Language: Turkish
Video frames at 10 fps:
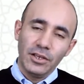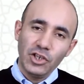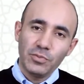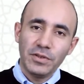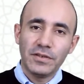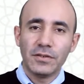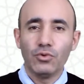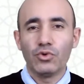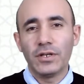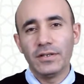Hiçbirisi
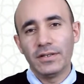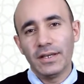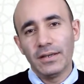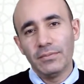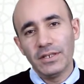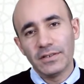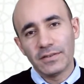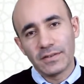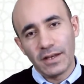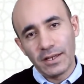üzerinde bir
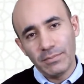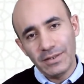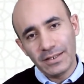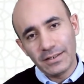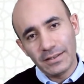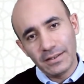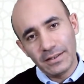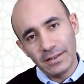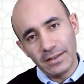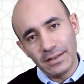sahiplik
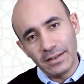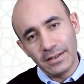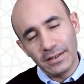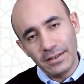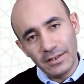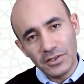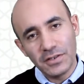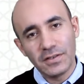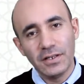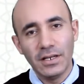
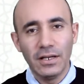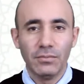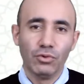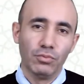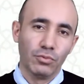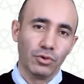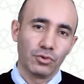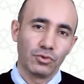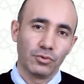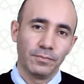ilişkisiyle
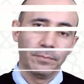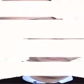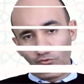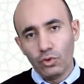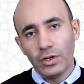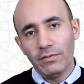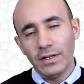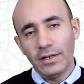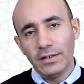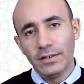bulunmuyoruz.
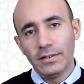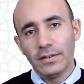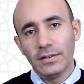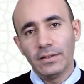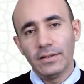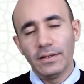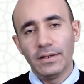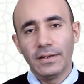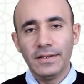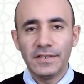Görevlerinin
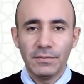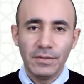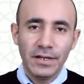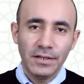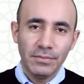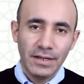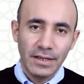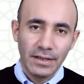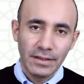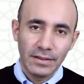isimlerini
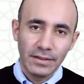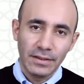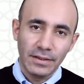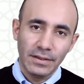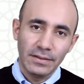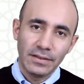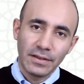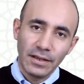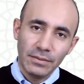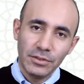bile e,
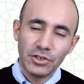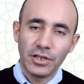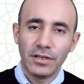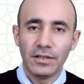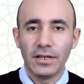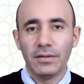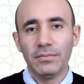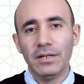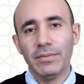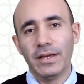detaylı bir şekilde
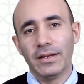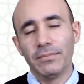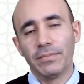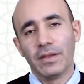bilmeyen,